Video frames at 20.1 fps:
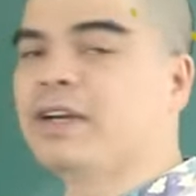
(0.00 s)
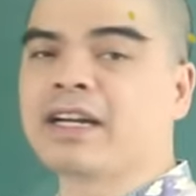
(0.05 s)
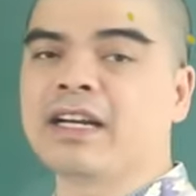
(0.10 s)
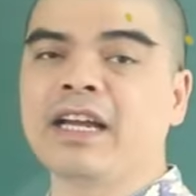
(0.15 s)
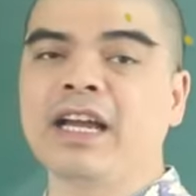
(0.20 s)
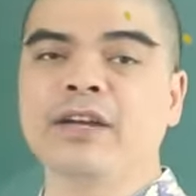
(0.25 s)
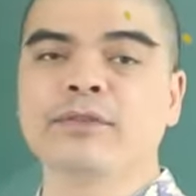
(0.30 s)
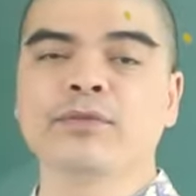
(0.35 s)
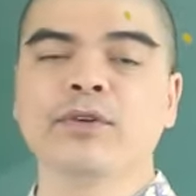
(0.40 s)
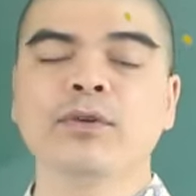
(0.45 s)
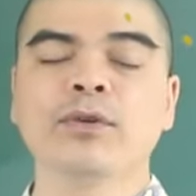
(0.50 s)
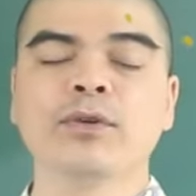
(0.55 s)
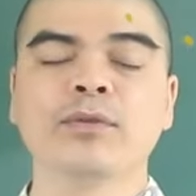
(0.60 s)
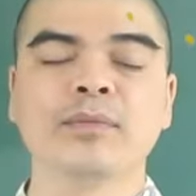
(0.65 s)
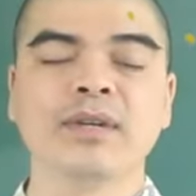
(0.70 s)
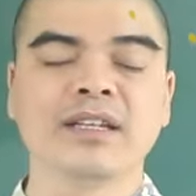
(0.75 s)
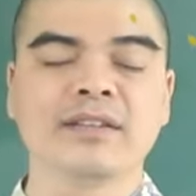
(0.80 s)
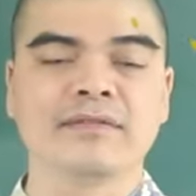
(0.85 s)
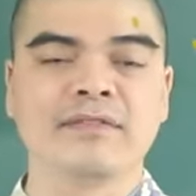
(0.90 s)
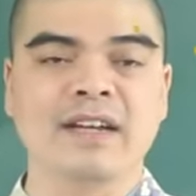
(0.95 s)
vệ cái hạnh phúc của
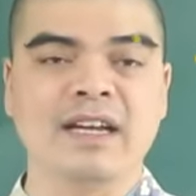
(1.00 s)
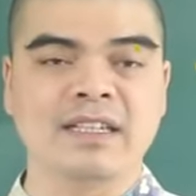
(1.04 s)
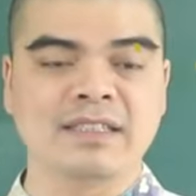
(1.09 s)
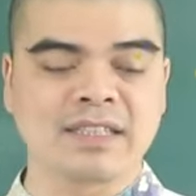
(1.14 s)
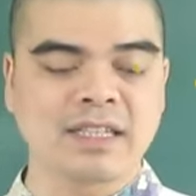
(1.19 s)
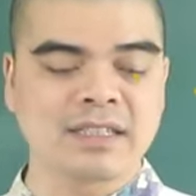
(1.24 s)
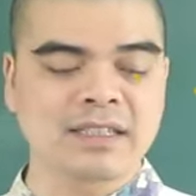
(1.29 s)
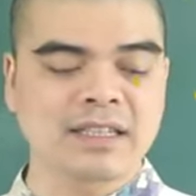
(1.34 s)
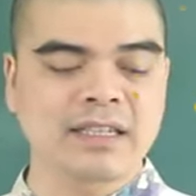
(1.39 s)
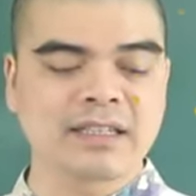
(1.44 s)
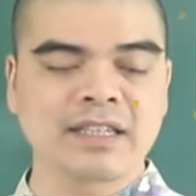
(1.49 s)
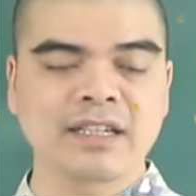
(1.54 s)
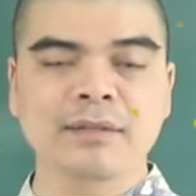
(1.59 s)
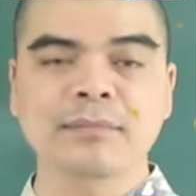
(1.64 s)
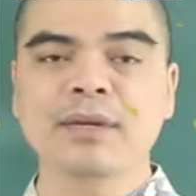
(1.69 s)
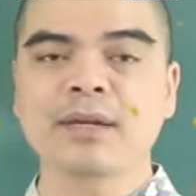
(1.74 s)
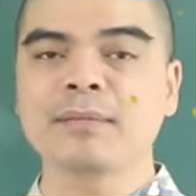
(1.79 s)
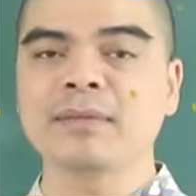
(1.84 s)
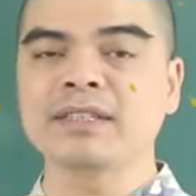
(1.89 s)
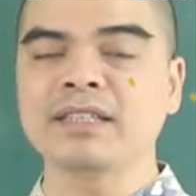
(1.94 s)
mình và gia tăng thêm
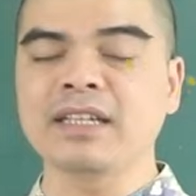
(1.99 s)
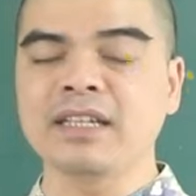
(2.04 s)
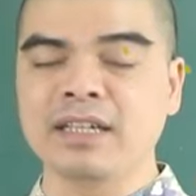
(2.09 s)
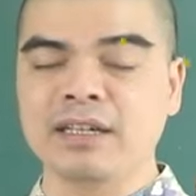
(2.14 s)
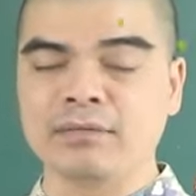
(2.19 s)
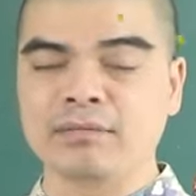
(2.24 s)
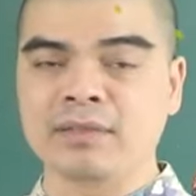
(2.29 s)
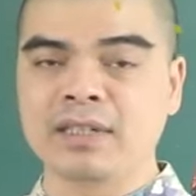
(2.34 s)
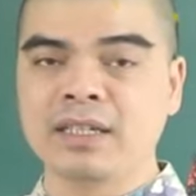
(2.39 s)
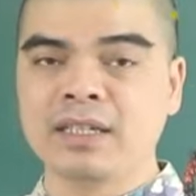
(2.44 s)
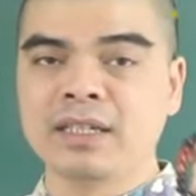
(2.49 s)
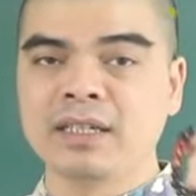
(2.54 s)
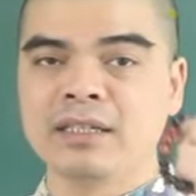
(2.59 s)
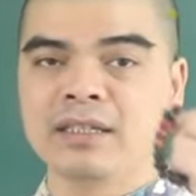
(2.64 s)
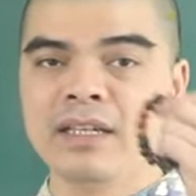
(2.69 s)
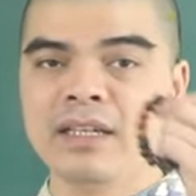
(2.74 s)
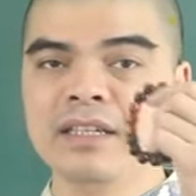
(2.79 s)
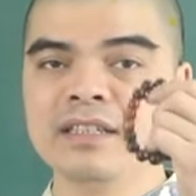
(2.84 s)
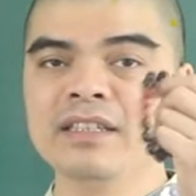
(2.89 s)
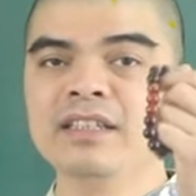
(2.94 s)
cái may mắn tài lộc
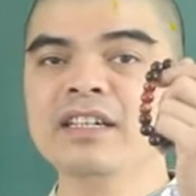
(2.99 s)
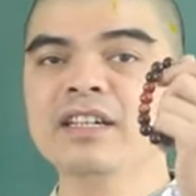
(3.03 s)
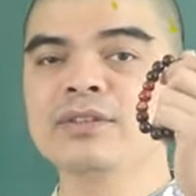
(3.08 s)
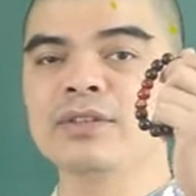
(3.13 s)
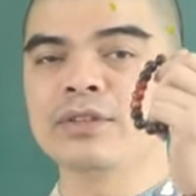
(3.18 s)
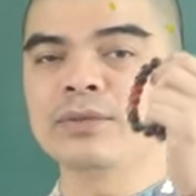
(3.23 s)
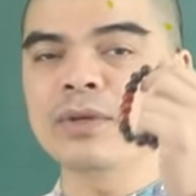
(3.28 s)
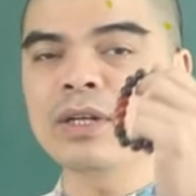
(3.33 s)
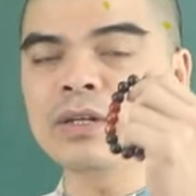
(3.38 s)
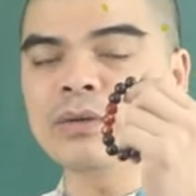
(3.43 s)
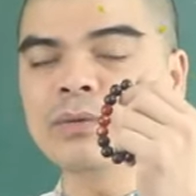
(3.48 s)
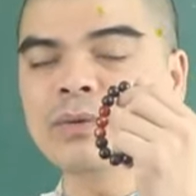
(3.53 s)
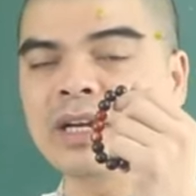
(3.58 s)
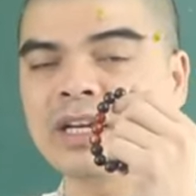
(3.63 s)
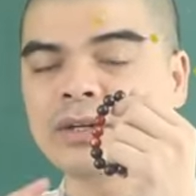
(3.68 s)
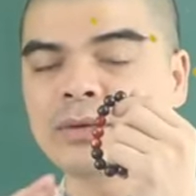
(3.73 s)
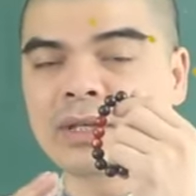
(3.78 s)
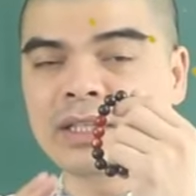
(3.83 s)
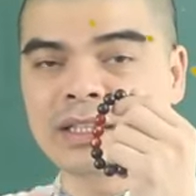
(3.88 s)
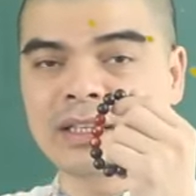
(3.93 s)
thì những người tuổi Tuất cũng
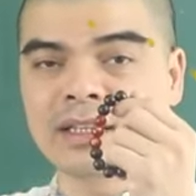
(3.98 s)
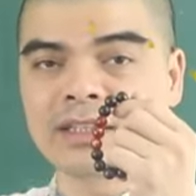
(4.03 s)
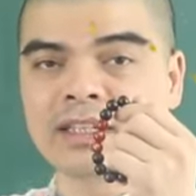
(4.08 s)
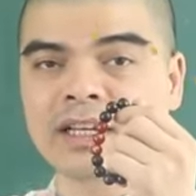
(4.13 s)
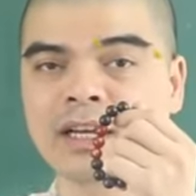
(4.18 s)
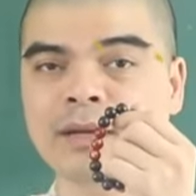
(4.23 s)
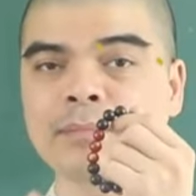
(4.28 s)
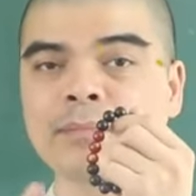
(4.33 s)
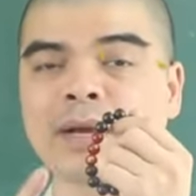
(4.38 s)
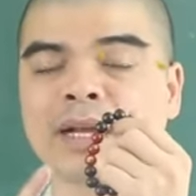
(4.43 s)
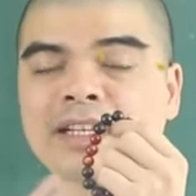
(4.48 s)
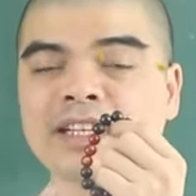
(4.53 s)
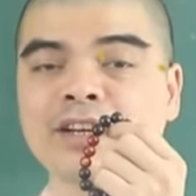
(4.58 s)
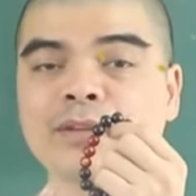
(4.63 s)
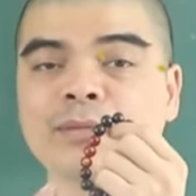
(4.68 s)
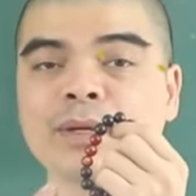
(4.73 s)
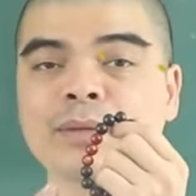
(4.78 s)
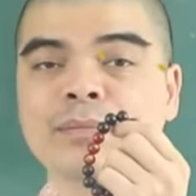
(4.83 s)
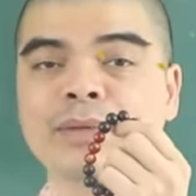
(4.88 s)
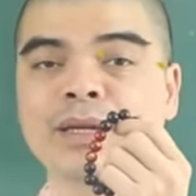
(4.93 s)
hãy luôn nhớ nhé, mang
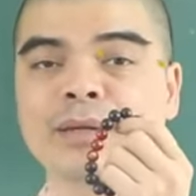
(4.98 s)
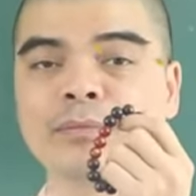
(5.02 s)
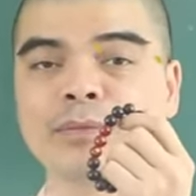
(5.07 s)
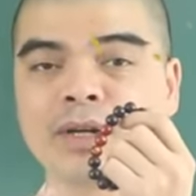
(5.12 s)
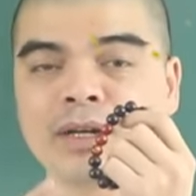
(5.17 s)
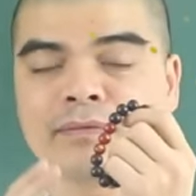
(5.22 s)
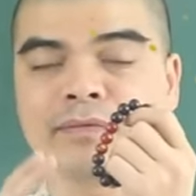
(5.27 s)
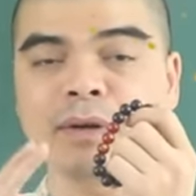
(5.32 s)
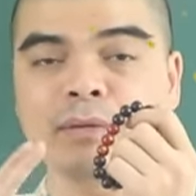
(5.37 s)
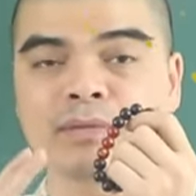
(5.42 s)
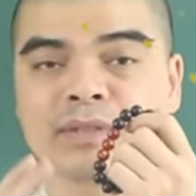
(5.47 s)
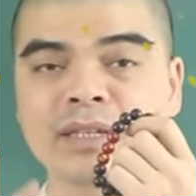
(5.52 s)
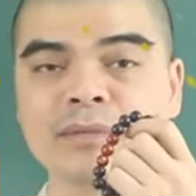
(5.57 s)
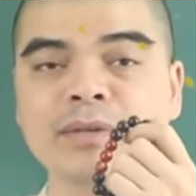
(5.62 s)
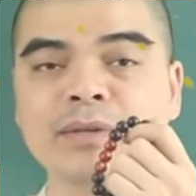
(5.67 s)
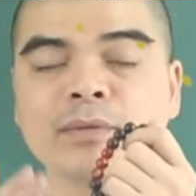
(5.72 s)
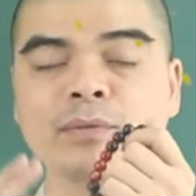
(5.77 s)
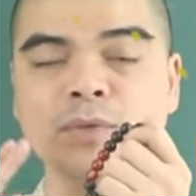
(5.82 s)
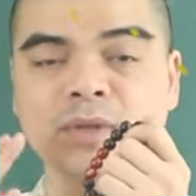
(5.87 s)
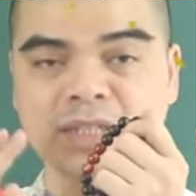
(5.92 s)
theo bên mình một cái vòng
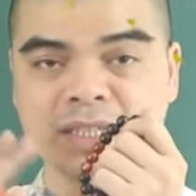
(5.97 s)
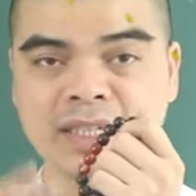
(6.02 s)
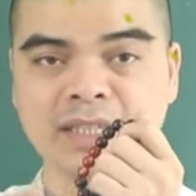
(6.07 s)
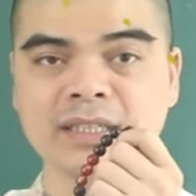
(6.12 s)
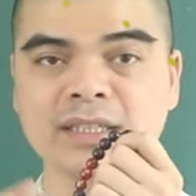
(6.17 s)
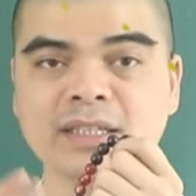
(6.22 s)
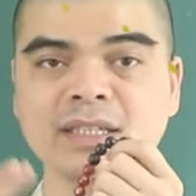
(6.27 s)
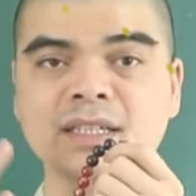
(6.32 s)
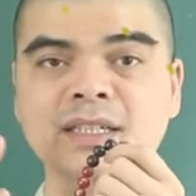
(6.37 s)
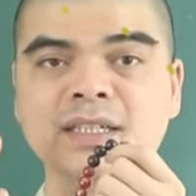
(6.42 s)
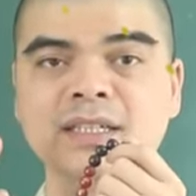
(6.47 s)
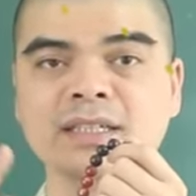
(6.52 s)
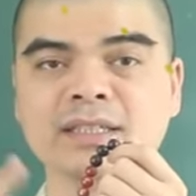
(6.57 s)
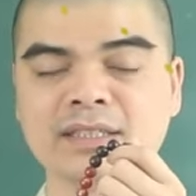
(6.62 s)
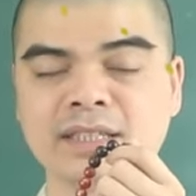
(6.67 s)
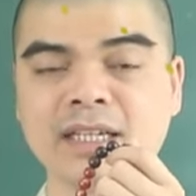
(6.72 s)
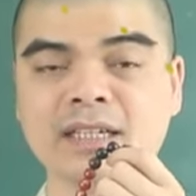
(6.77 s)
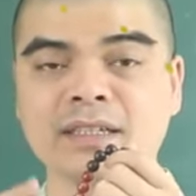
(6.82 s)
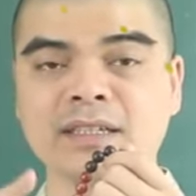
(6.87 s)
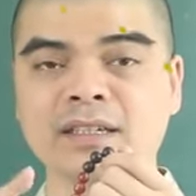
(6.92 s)
tam hợp quý nhân
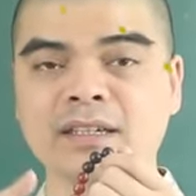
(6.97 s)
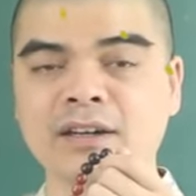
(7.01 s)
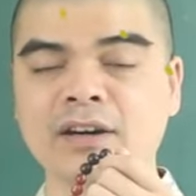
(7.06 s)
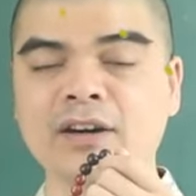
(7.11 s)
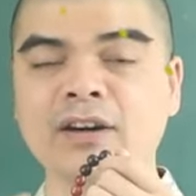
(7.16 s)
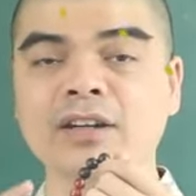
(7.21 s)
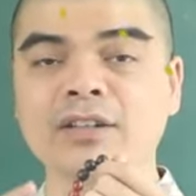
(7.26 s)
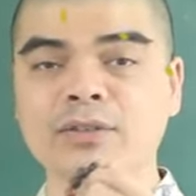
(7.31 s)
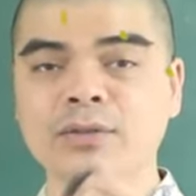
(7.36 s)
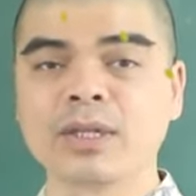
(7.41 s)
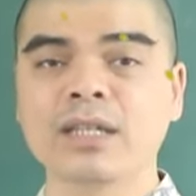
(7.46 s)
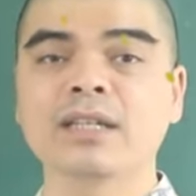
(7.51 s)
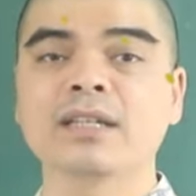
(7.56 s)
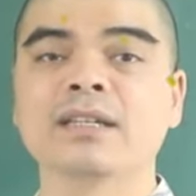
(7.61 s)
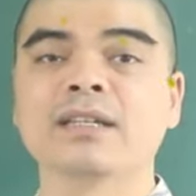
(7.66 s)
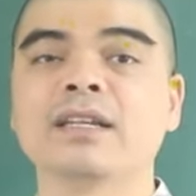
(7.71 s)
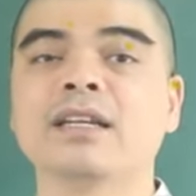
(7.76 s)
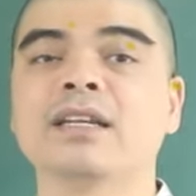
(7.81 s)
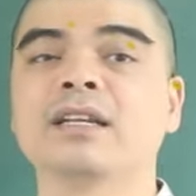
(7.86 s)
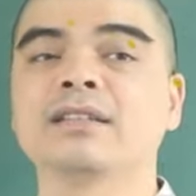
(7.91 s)
Dần, Ngọ, Tuất
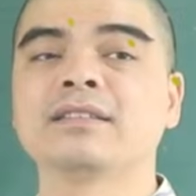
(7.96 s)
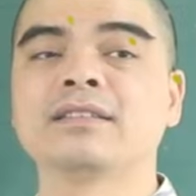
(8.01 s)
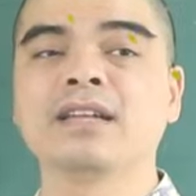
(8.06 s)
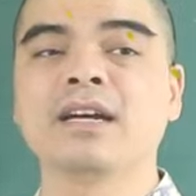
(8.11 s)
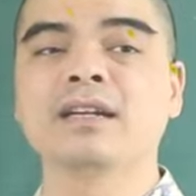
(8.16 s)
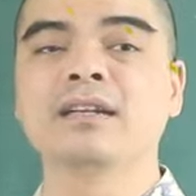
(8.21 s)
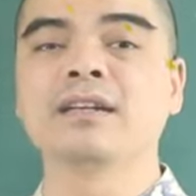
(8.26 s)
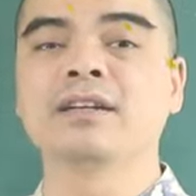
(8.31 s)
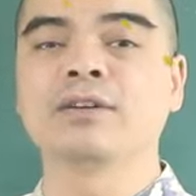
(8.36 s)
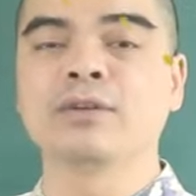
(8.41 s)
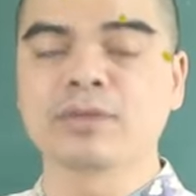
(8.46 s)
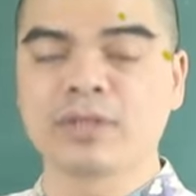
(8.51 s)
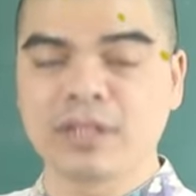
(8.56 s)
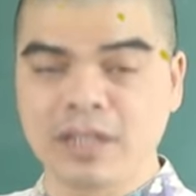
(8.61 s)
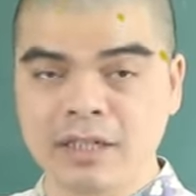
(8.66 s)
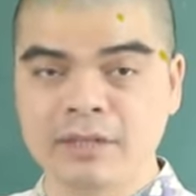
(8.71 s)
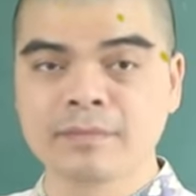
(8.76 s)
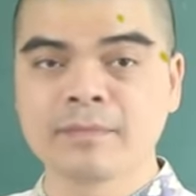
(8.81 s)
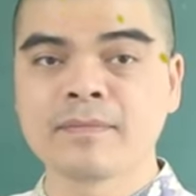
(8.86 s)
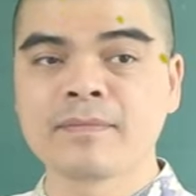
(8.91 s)
để được trợ lực hộ
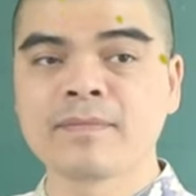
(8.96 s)
thân.